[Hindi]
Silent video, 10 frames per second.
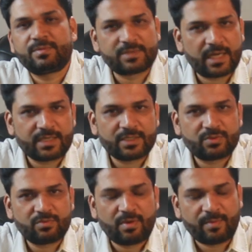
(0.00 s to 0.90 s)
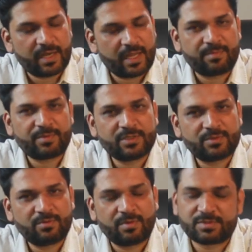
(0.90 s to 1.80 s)
वेबसाइट के थ्रू हमारे ऐप के
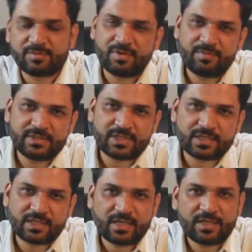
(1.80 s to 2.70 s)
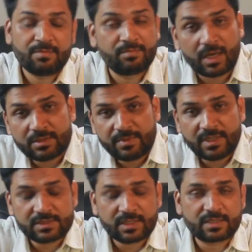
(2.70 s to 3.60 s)
थ्रू हमसे मिल भी सकते हैं बात भी
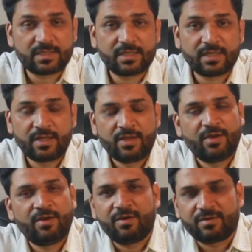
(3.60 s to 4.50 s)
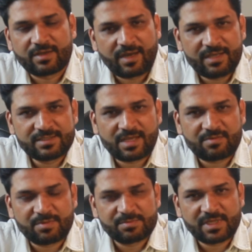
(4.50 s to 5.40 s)
कर सकते हैं और गाइज
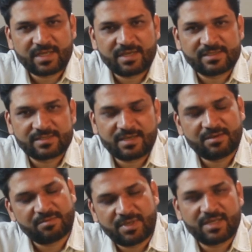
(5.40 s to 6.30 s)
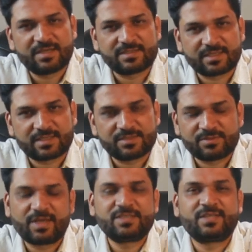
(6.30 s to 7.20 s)
आप हमसे कंसल्ट भी कर सकते हैं
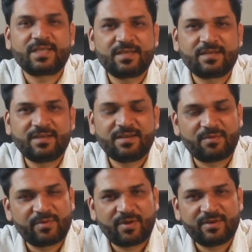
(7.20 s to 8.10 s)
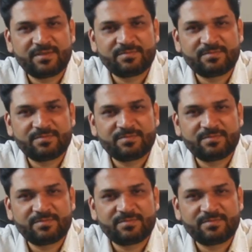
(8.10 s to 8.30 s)
सो गाइज टेक केयर लव यू ऑल